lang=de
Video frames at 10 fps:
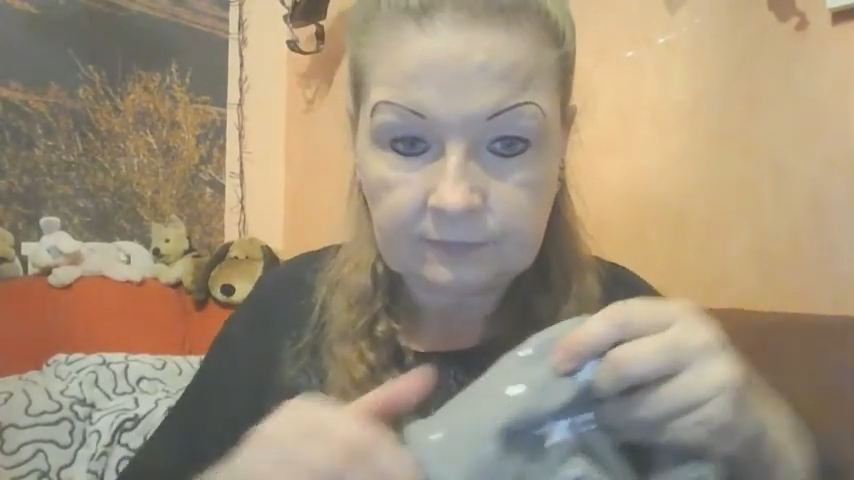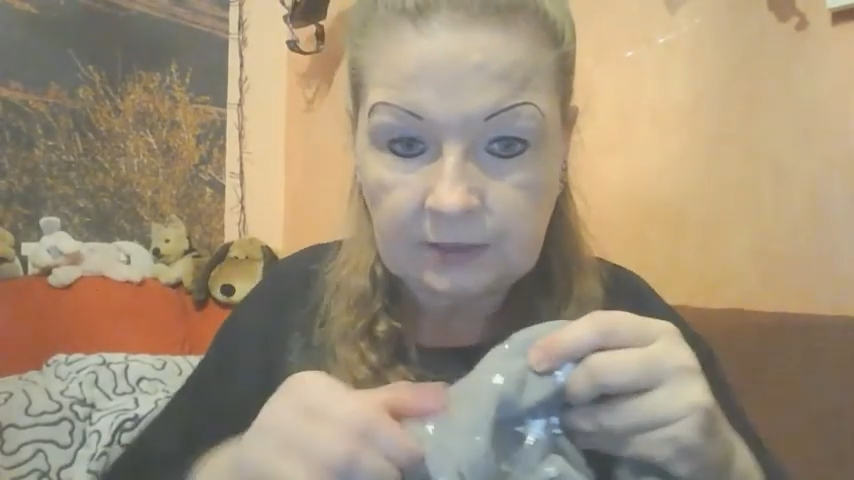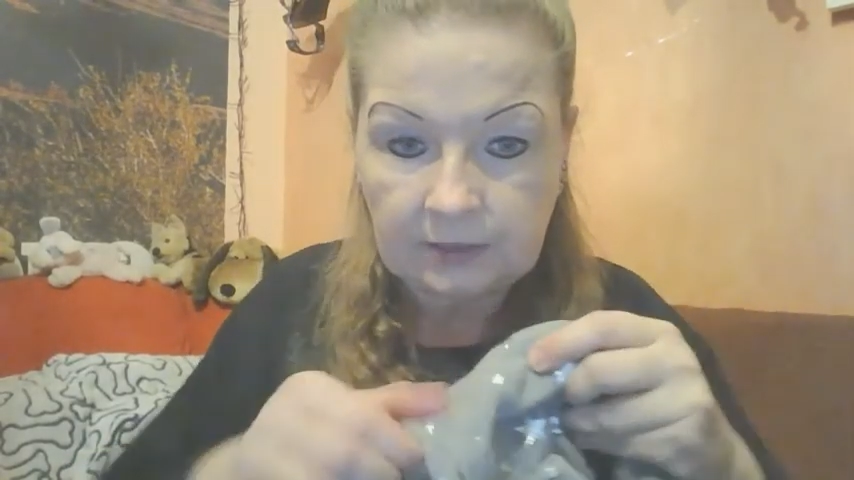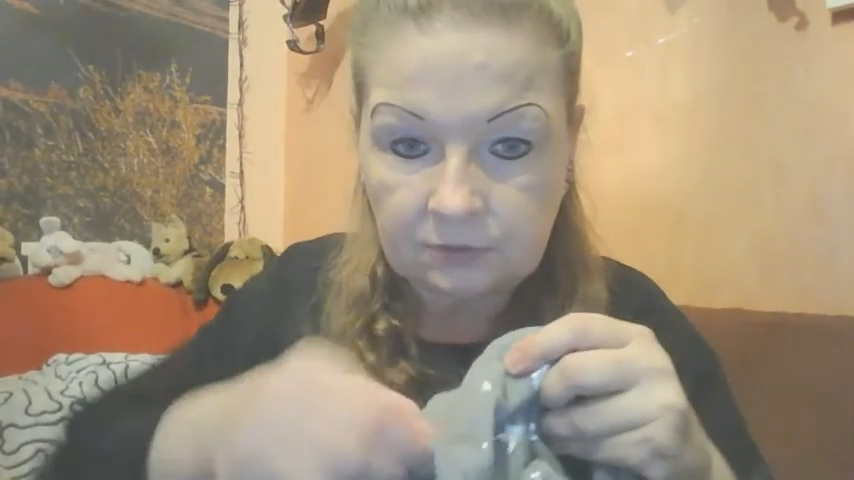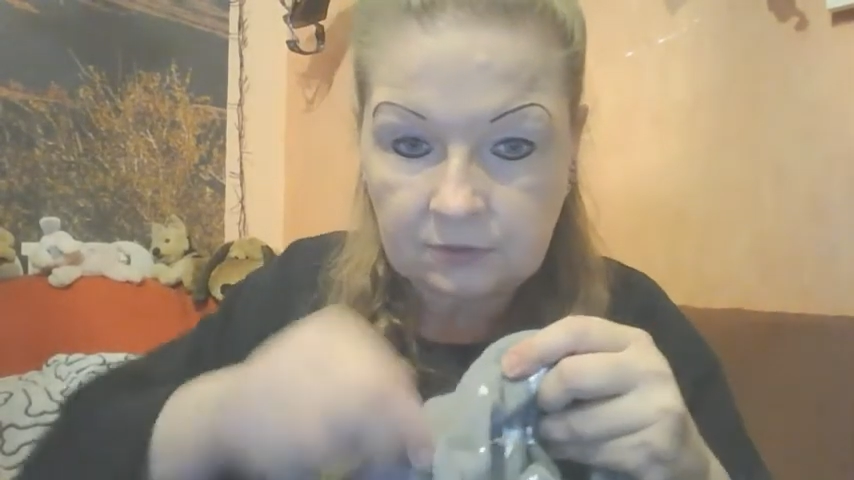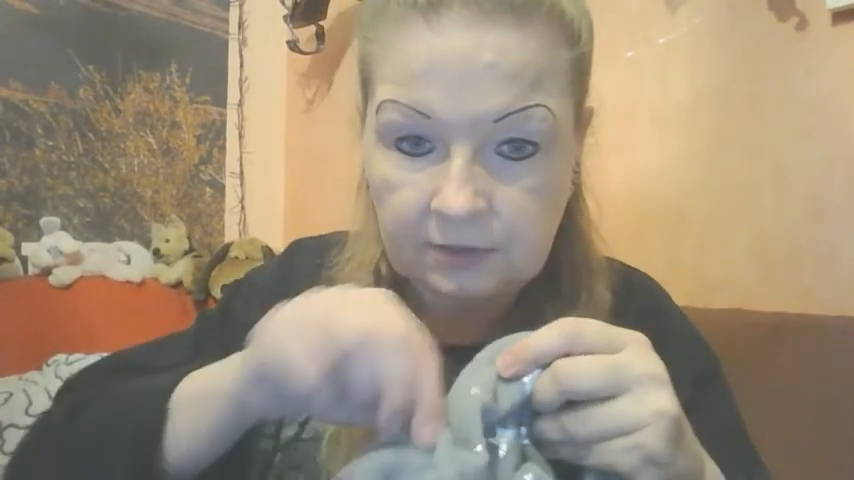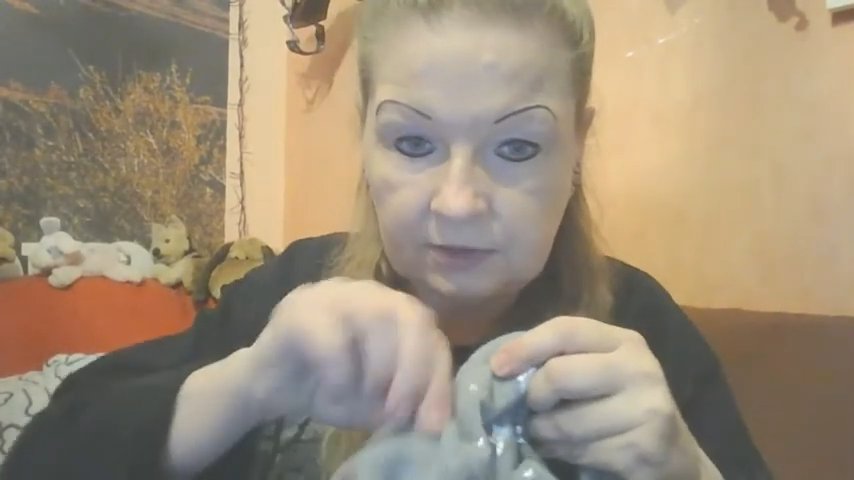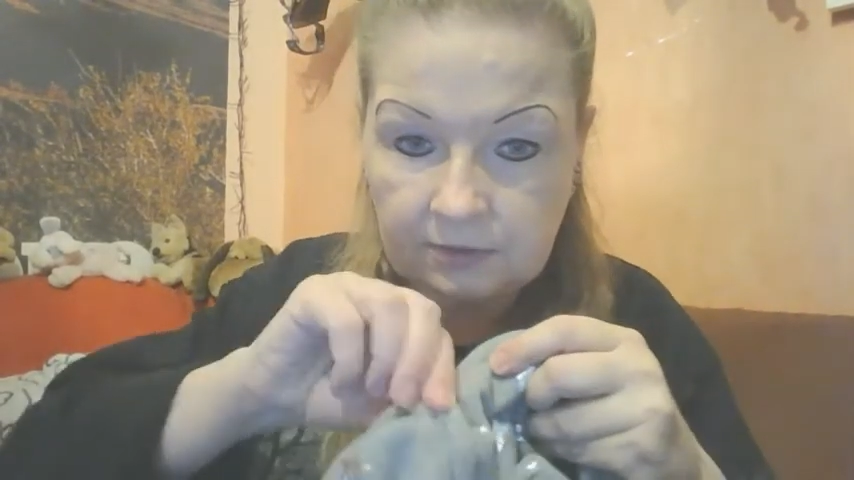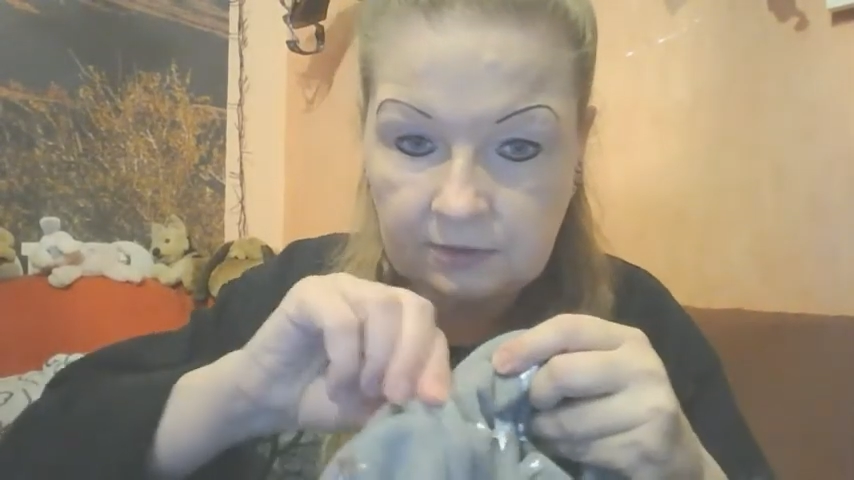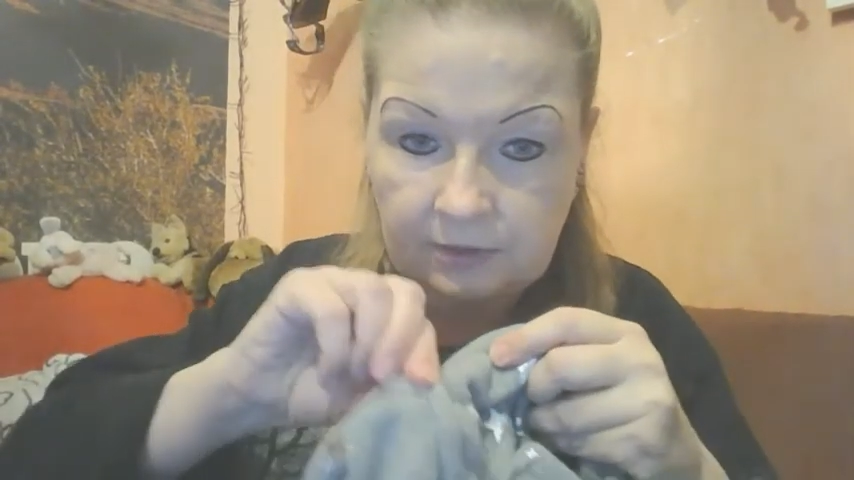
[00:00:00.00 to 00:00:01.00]
Also
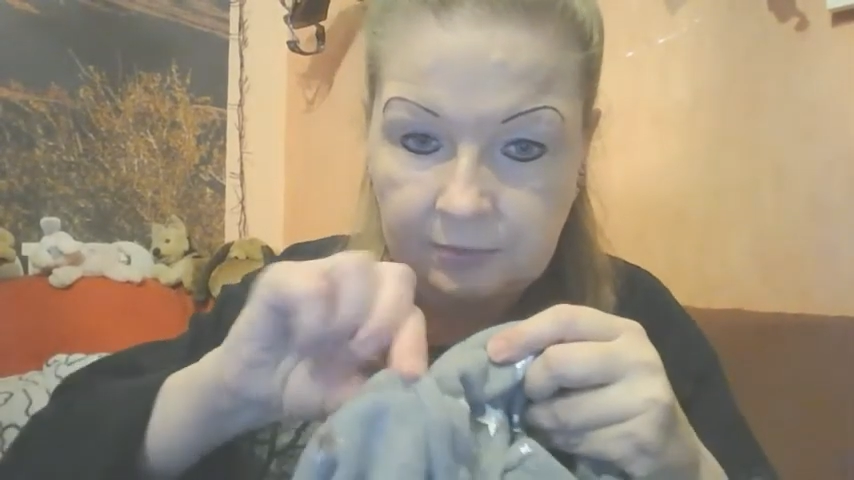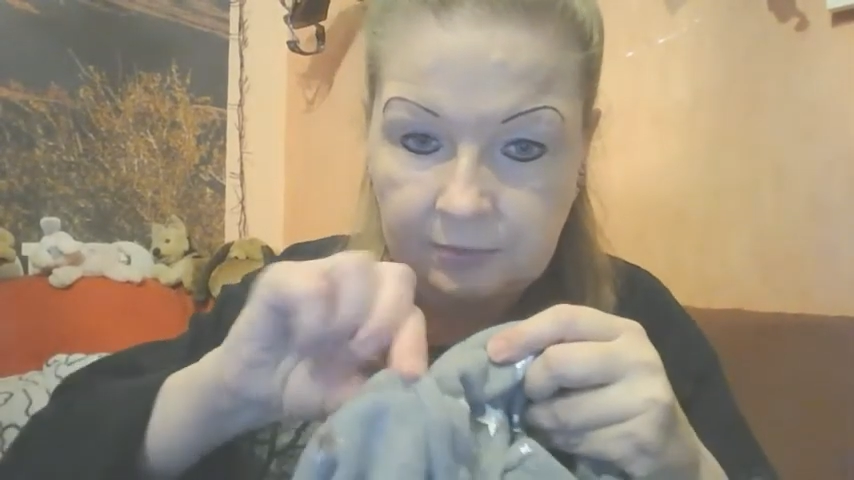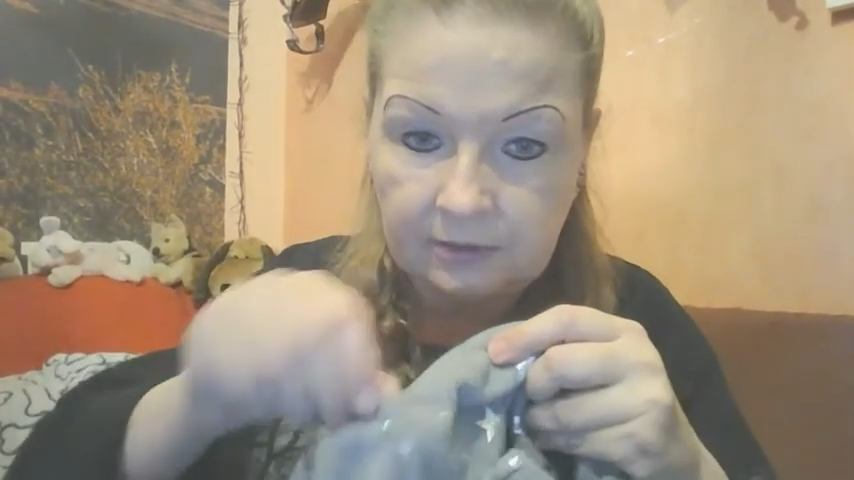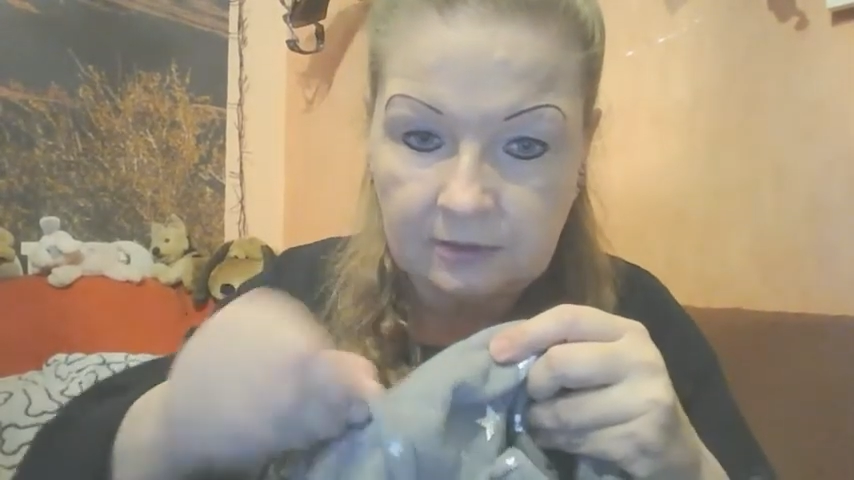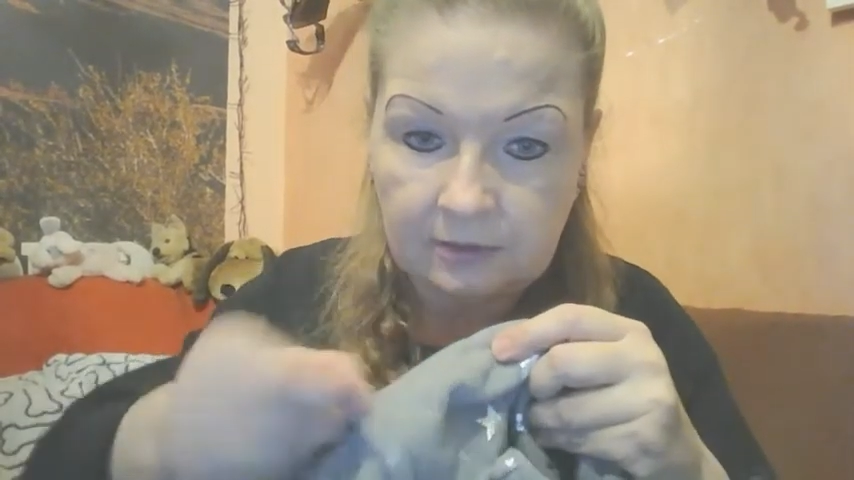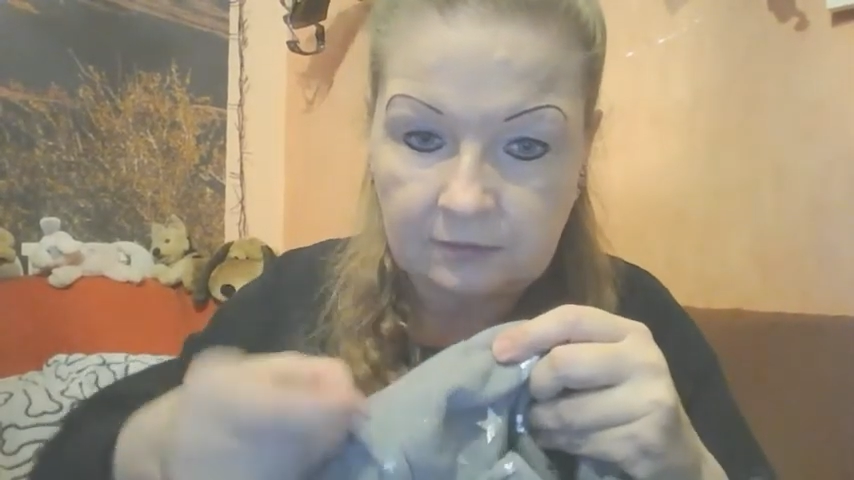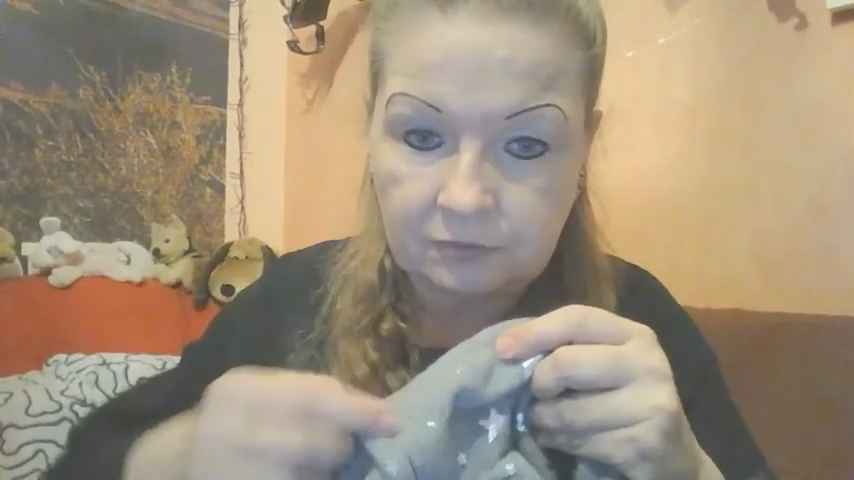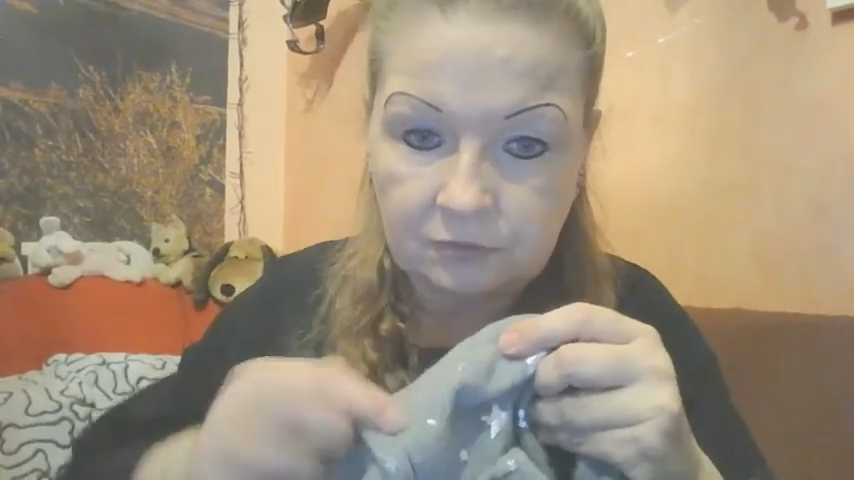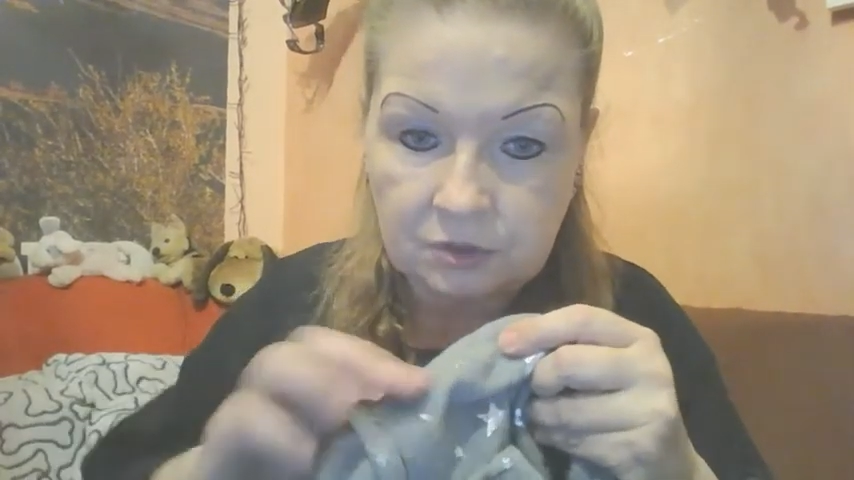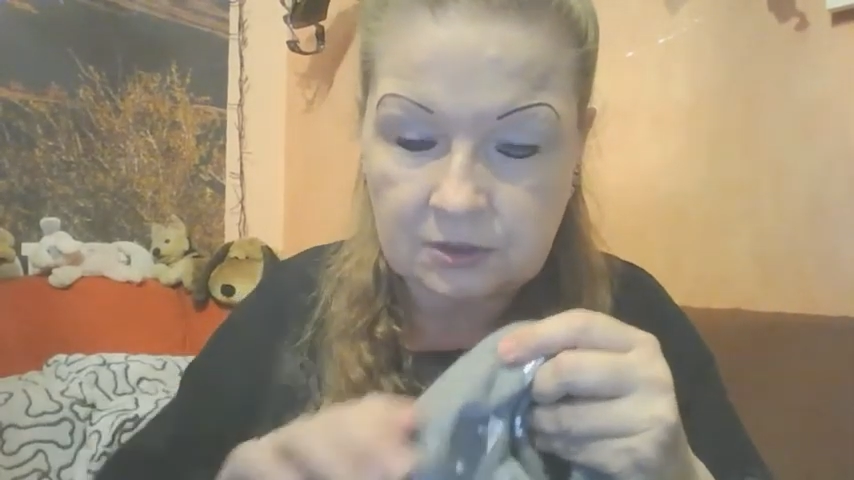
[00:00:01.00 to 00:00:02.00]
diese Klappe hier in
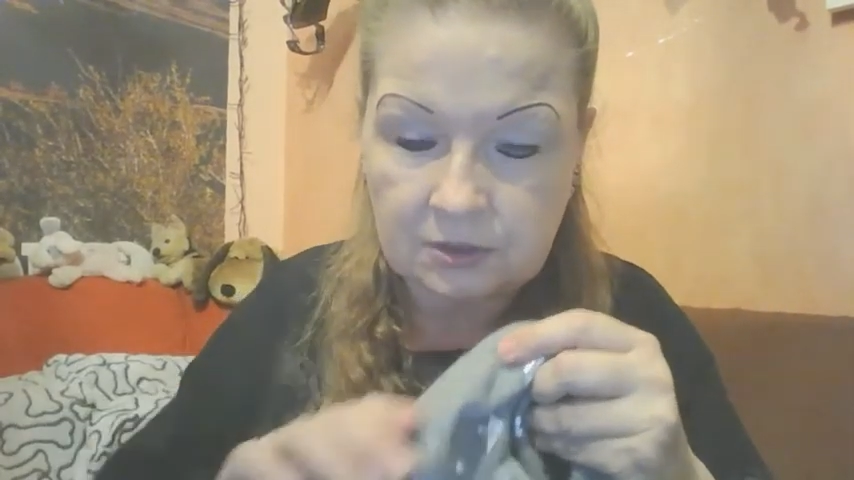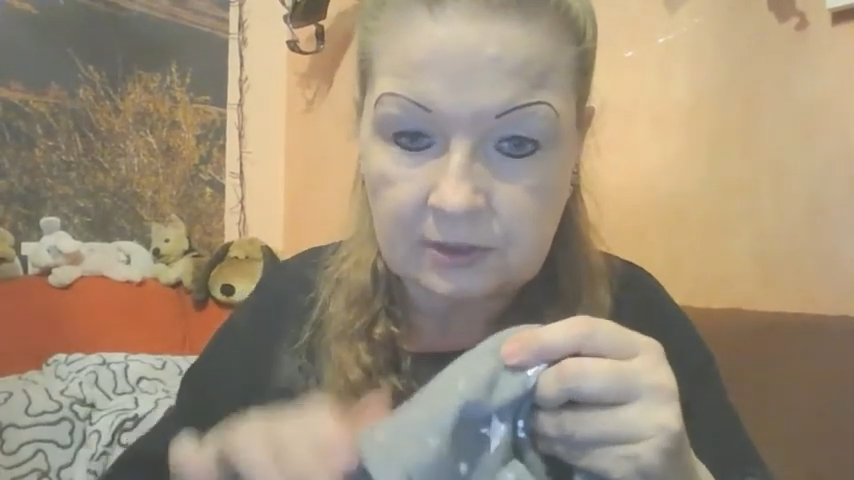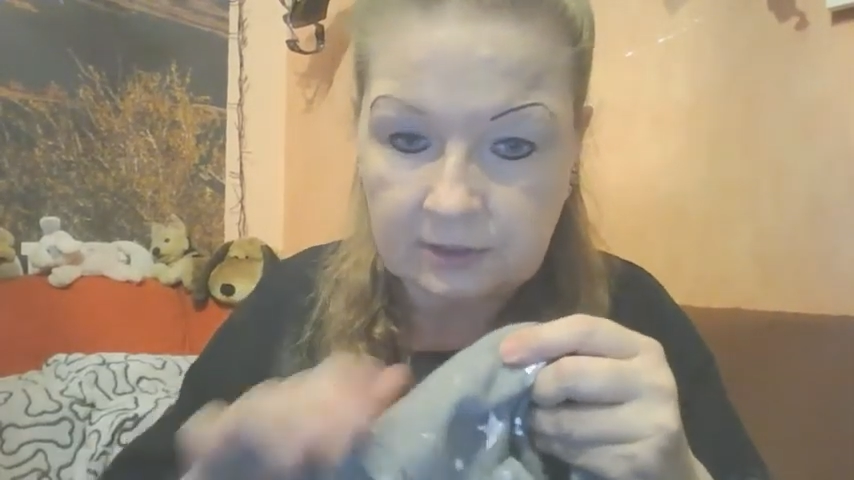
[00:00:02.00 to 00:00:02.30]
Anführungsstrichen.